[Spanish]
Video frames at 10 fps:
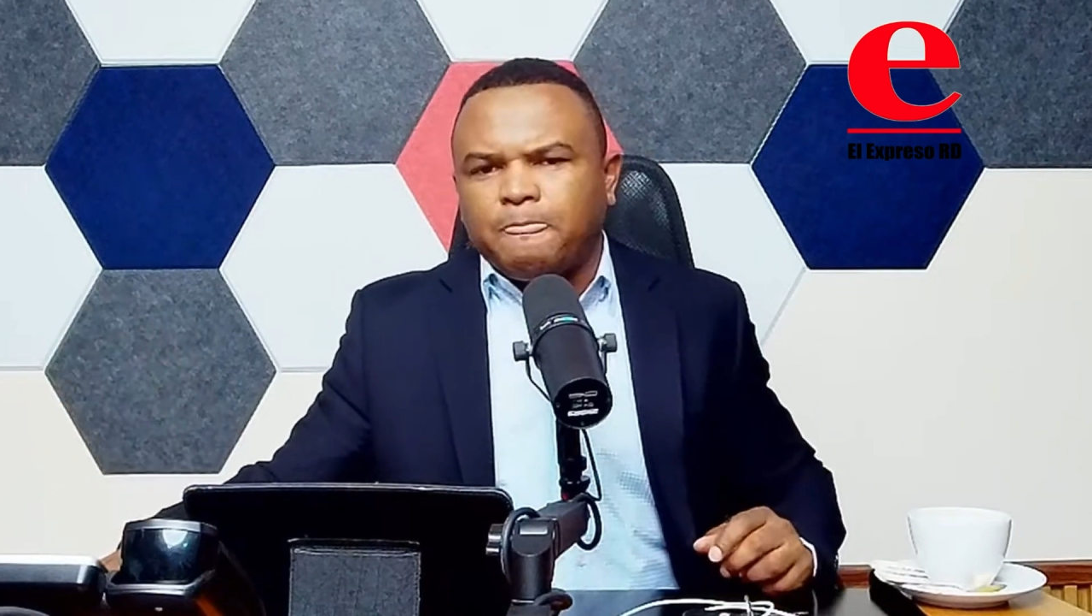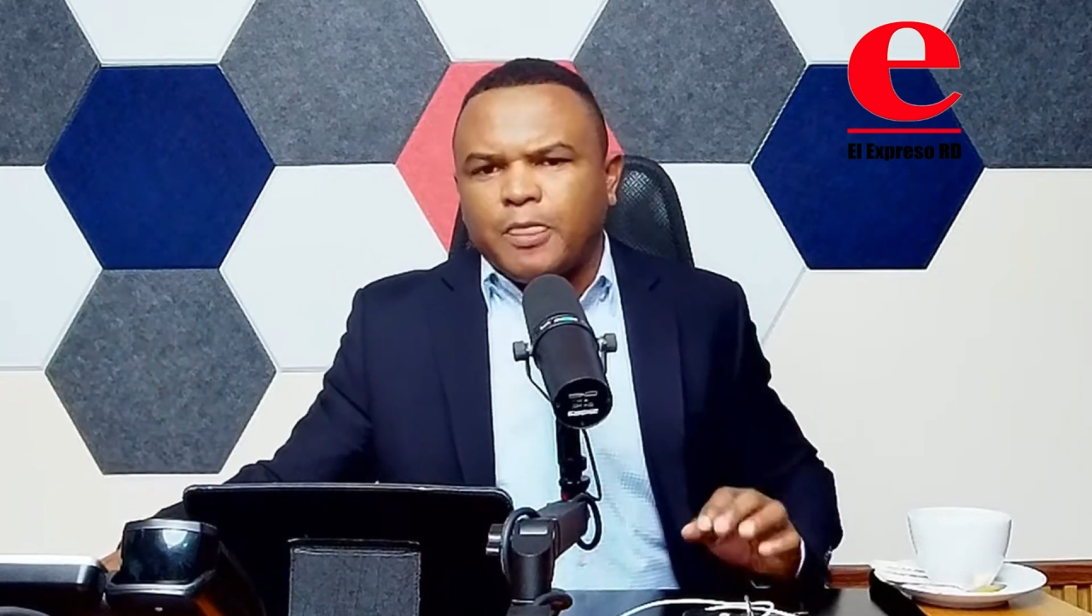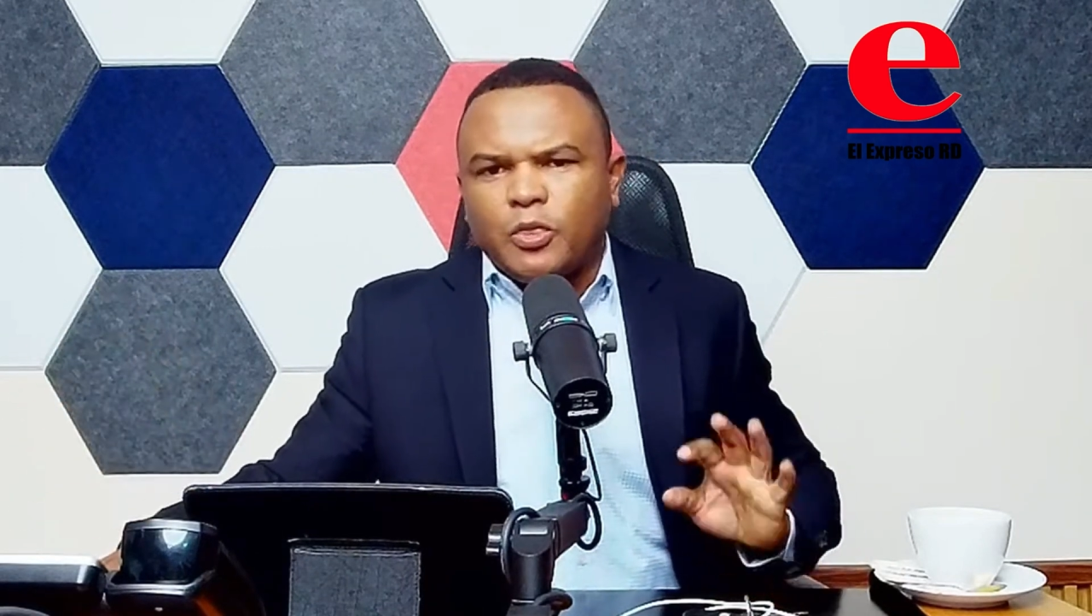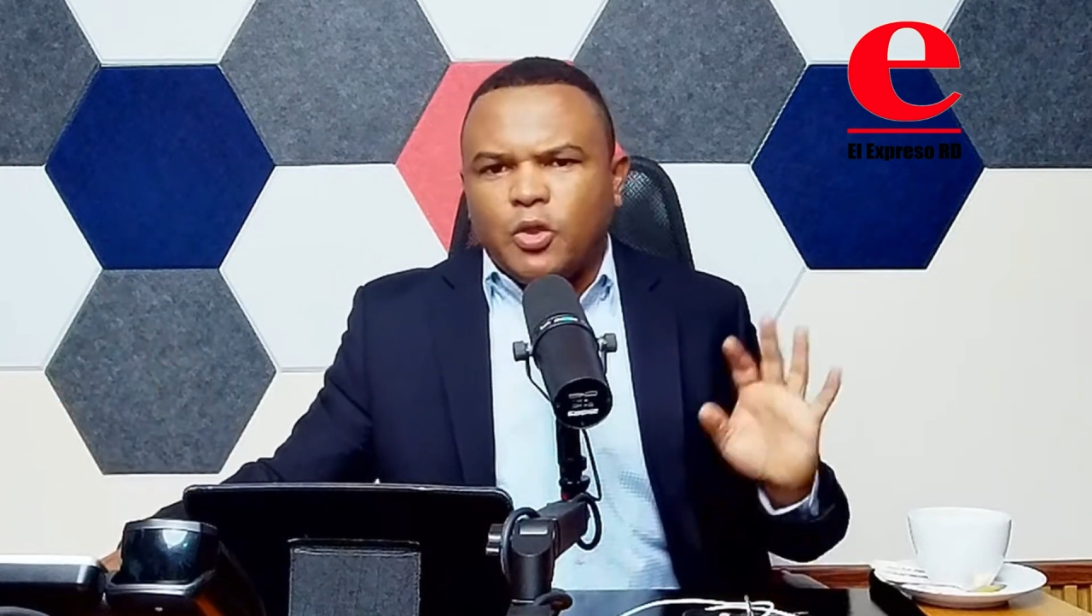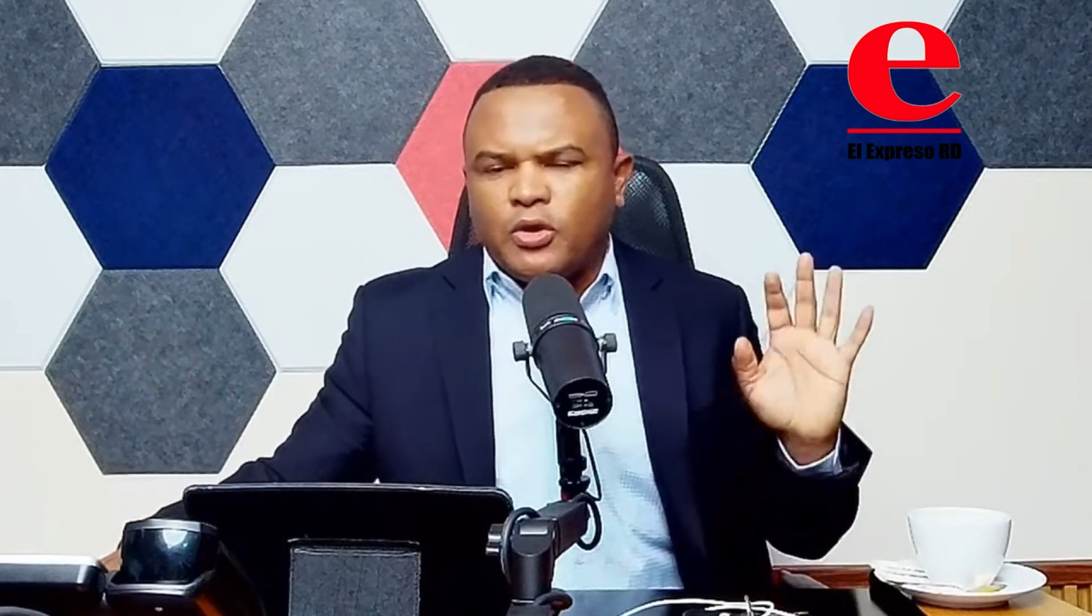
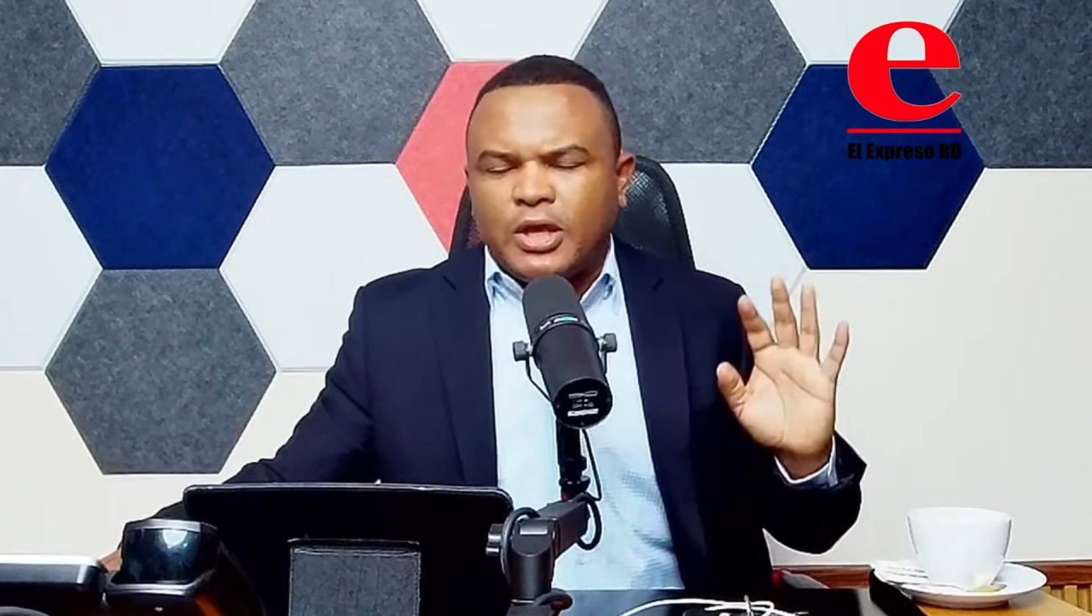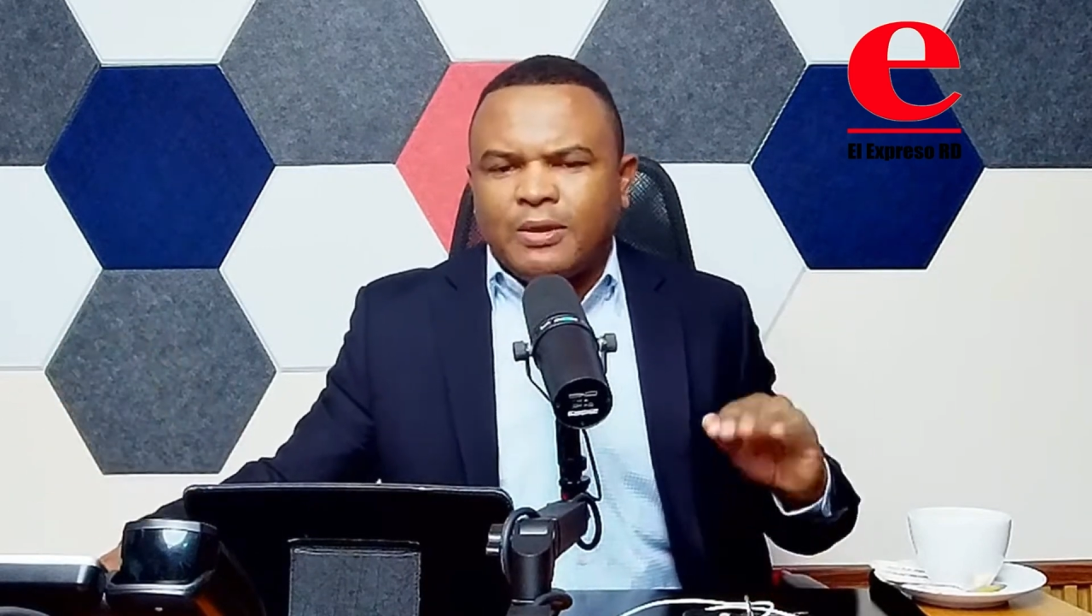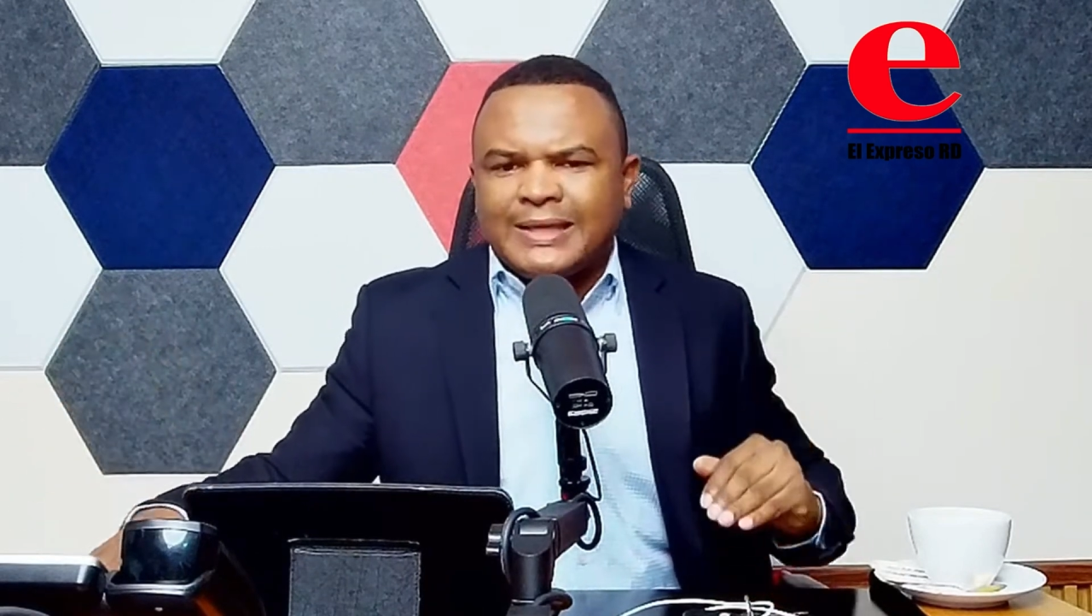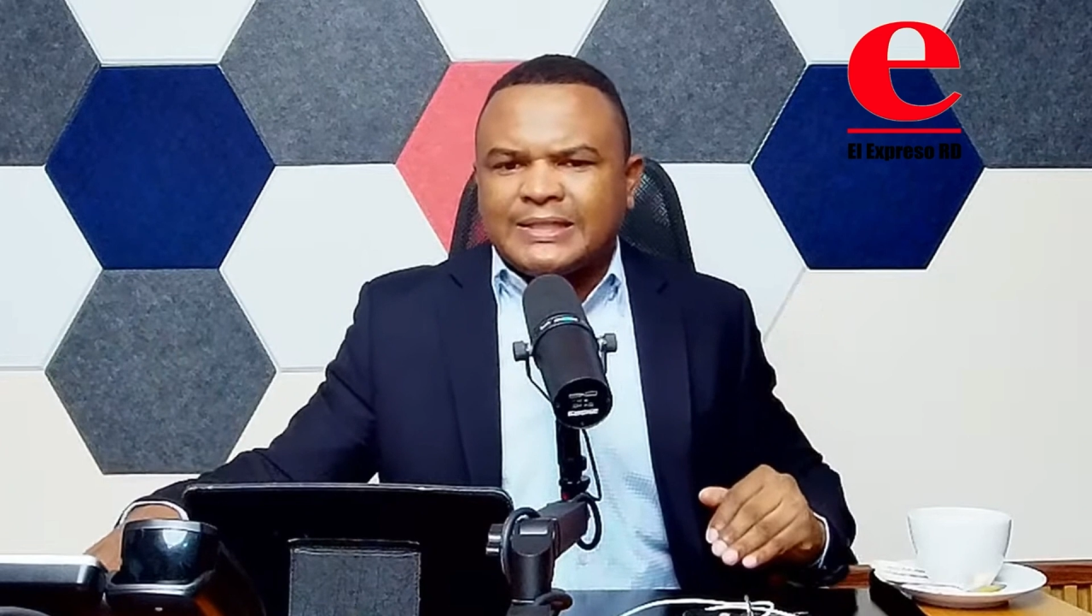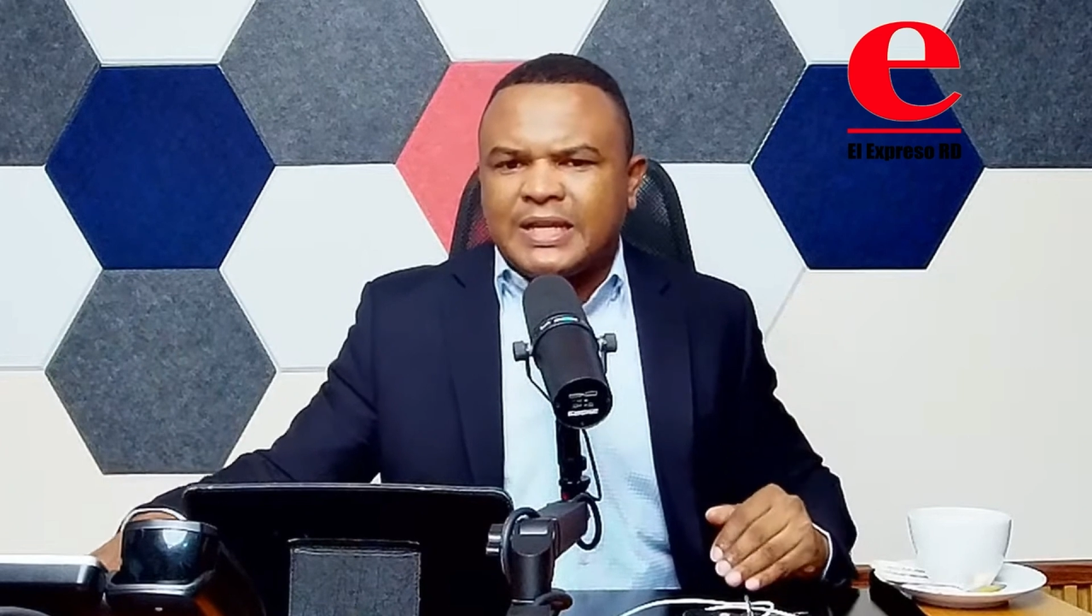no quiero
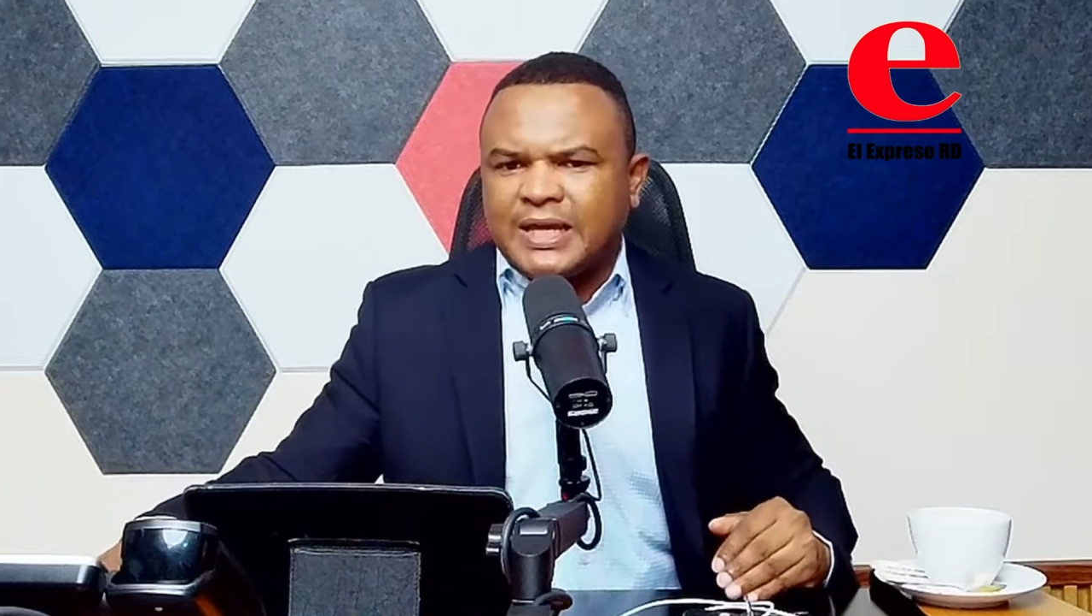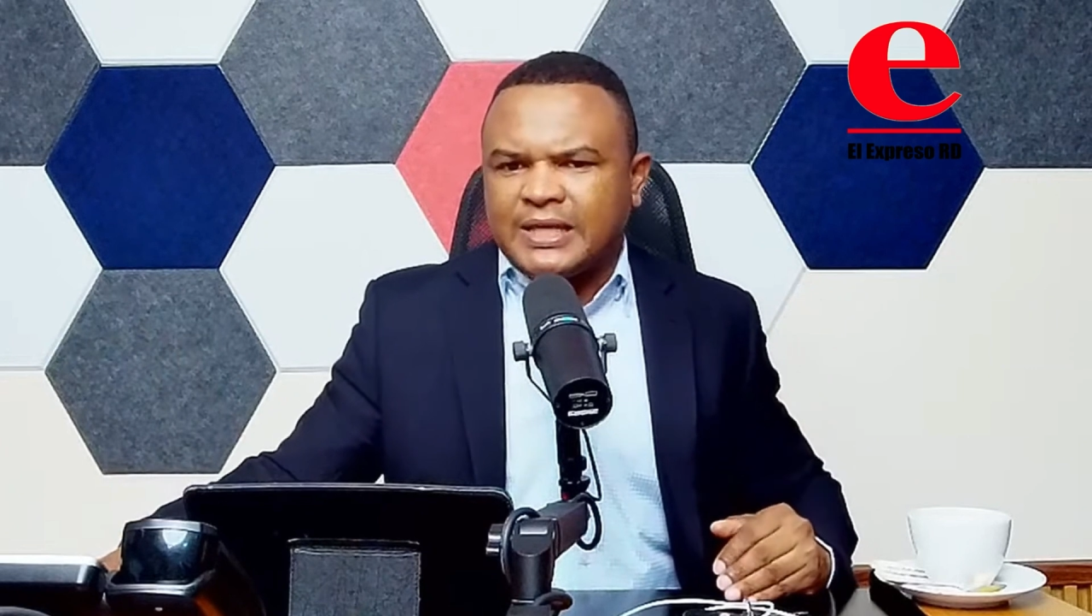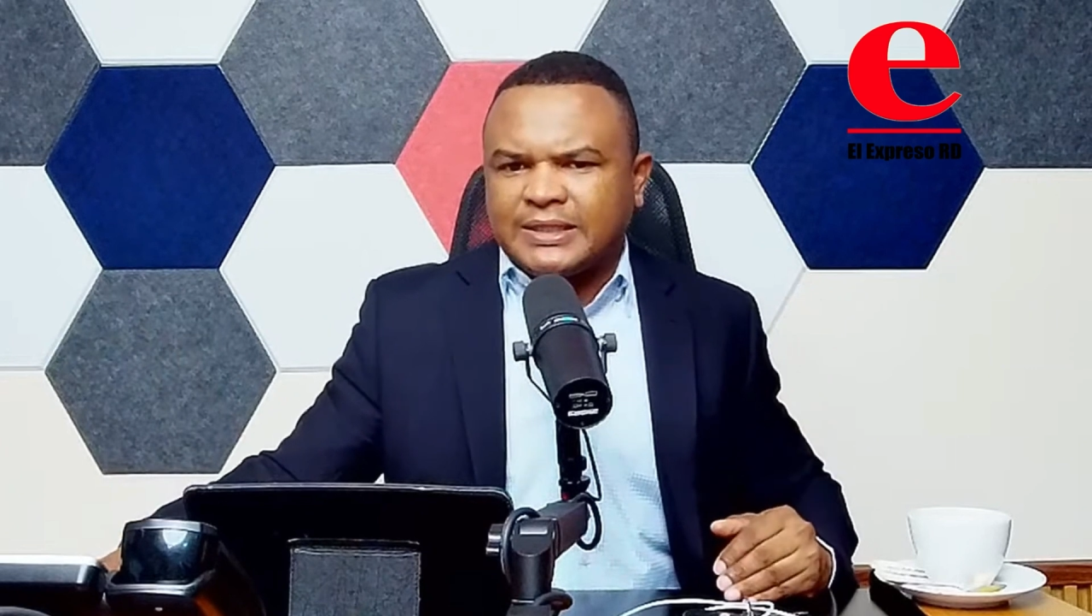decir que